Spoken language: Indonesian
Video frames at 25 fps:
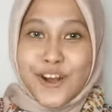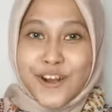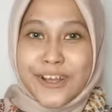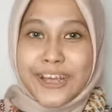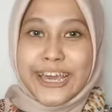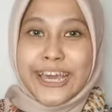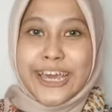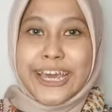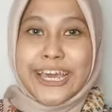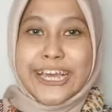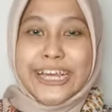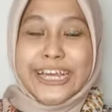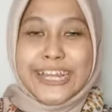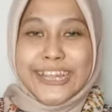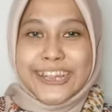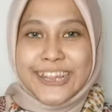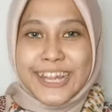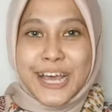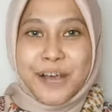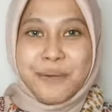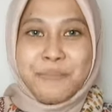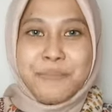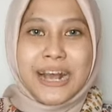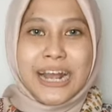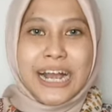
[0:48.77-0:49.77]
Oke,
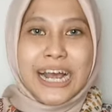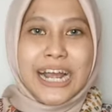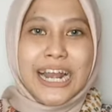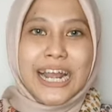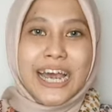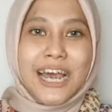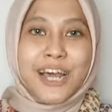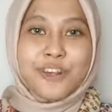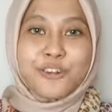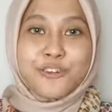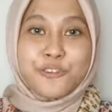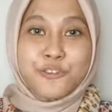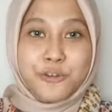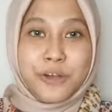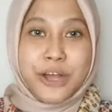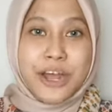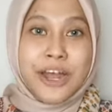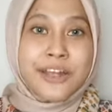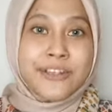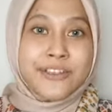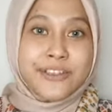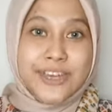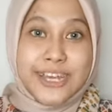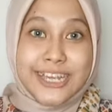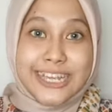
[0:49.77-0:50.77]
kita bakal langsung
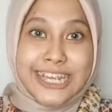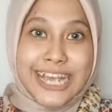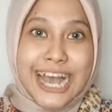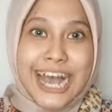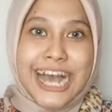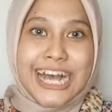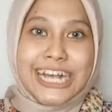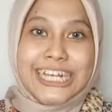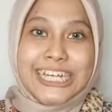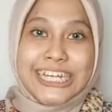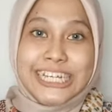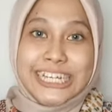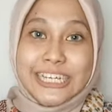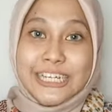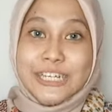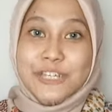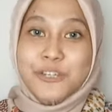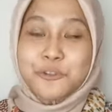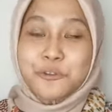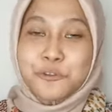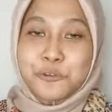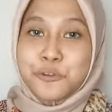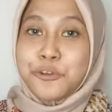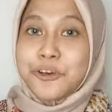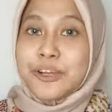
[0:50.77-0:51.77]
aja ya
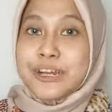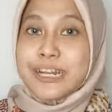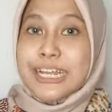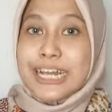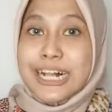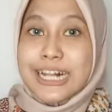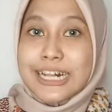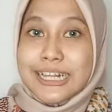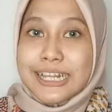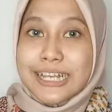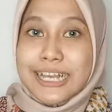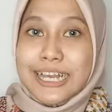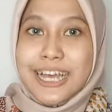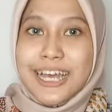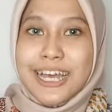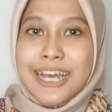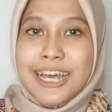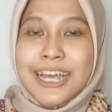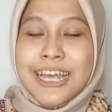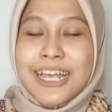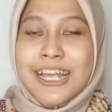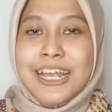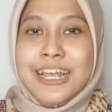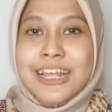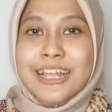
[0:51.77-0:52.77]
ke
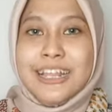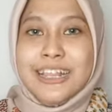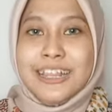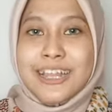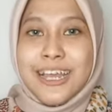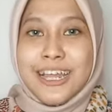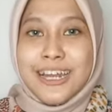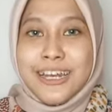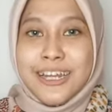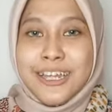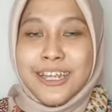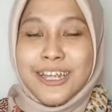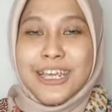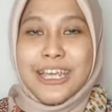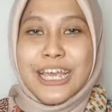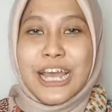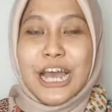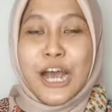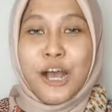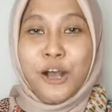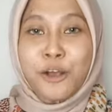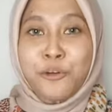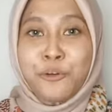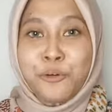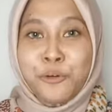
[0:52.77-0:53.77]
tutorialnya. Jadi
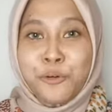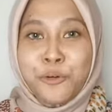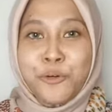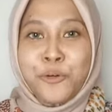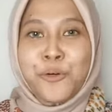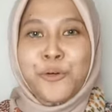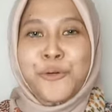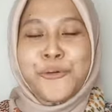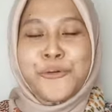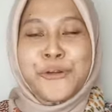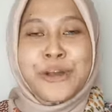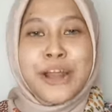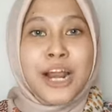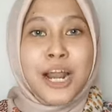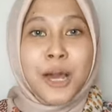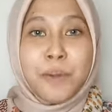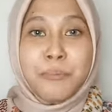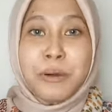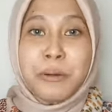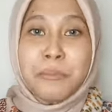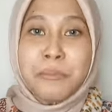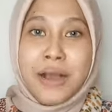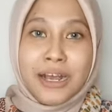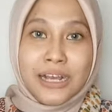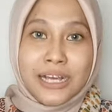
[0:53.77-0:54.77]
aku udah
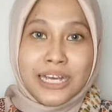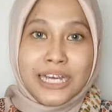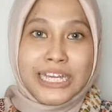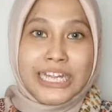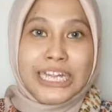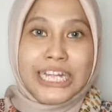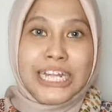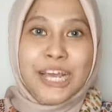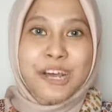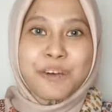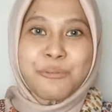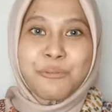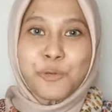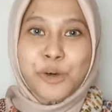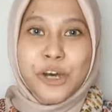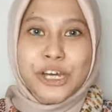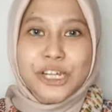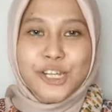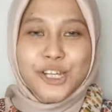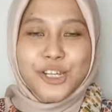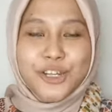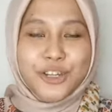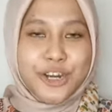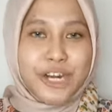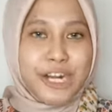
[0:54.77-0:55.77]
lama banget nggak
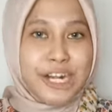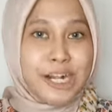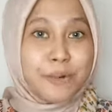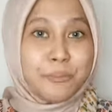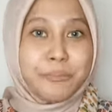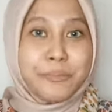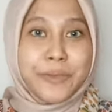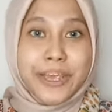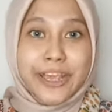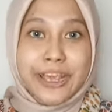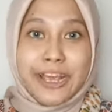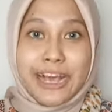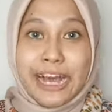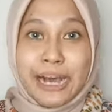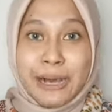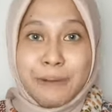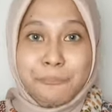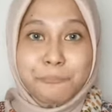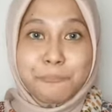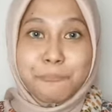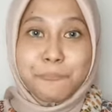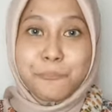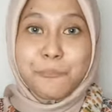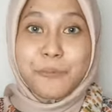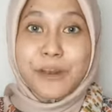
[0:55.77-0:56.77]
buat tutorial make
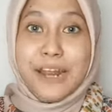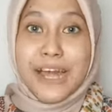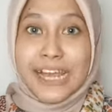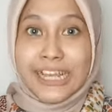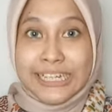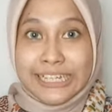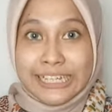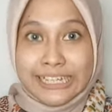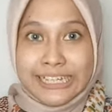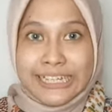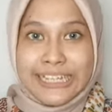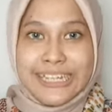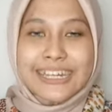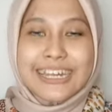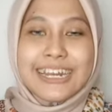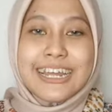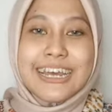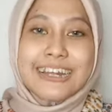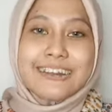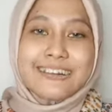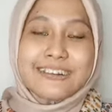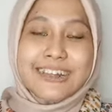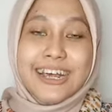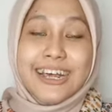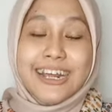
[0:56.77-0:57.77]
up lagi
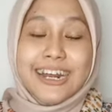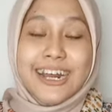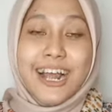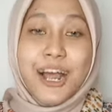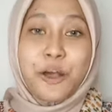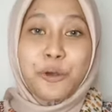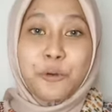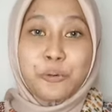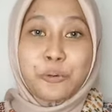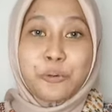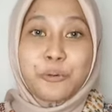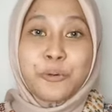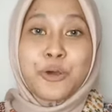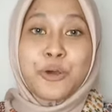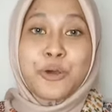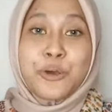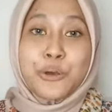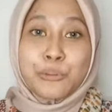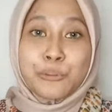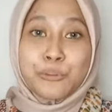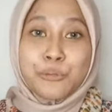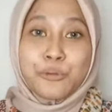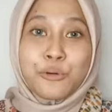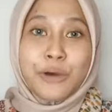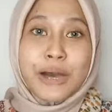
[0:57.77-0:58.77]
dan sekarang aku
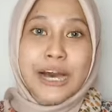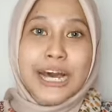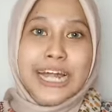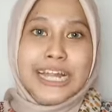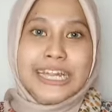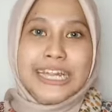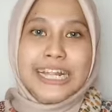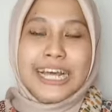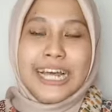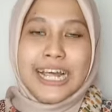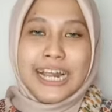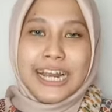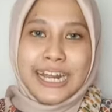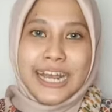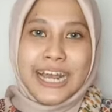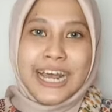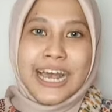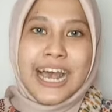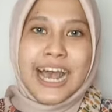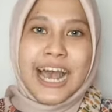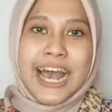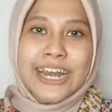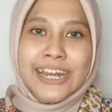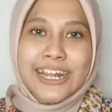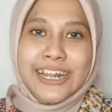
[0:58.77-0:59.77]
buat
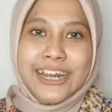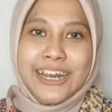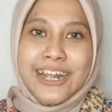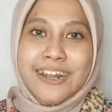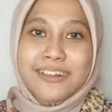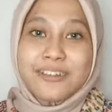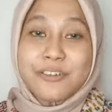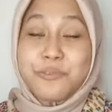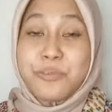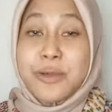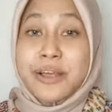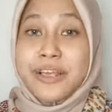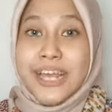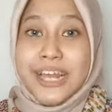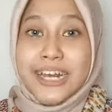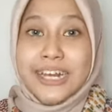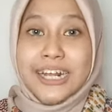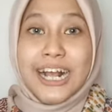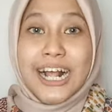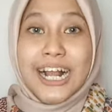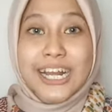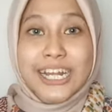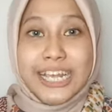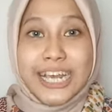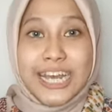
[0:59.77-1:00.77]
karena ada dari sebagian
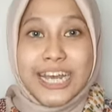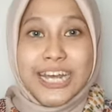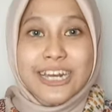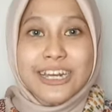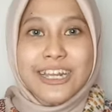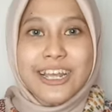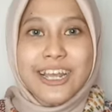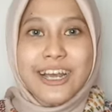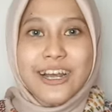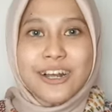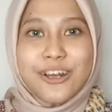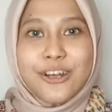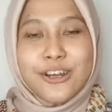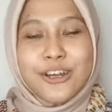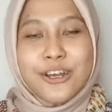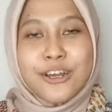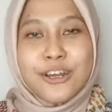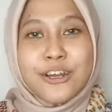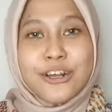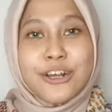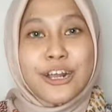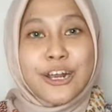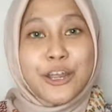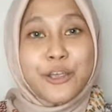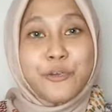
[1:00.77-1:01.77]
kalian yang
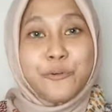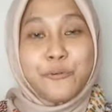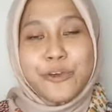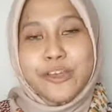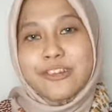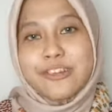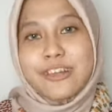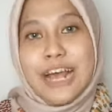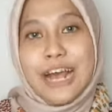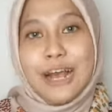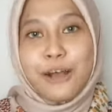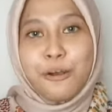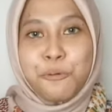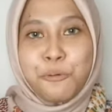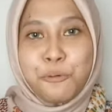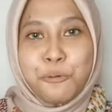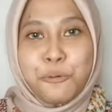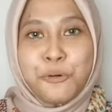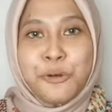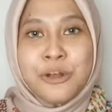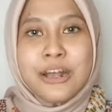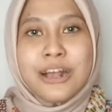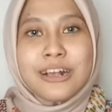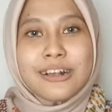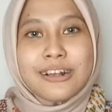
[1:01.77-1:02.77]
nge-request ke aku,
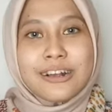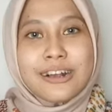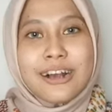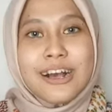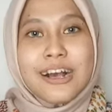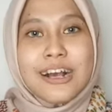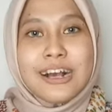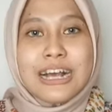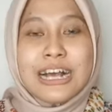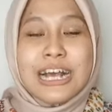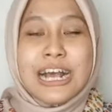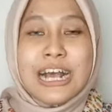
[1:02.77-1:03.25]
ke